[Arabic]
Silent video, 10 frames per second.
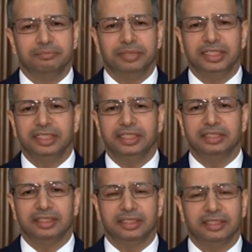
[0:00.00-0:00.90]

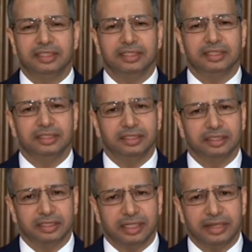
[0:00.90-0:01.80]

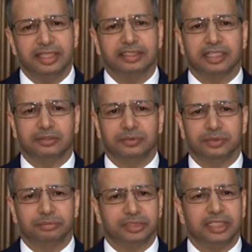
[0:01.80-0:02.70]
بقضية
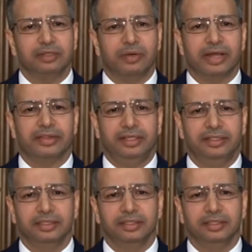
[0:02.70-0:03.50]
كركوك بشكل واضح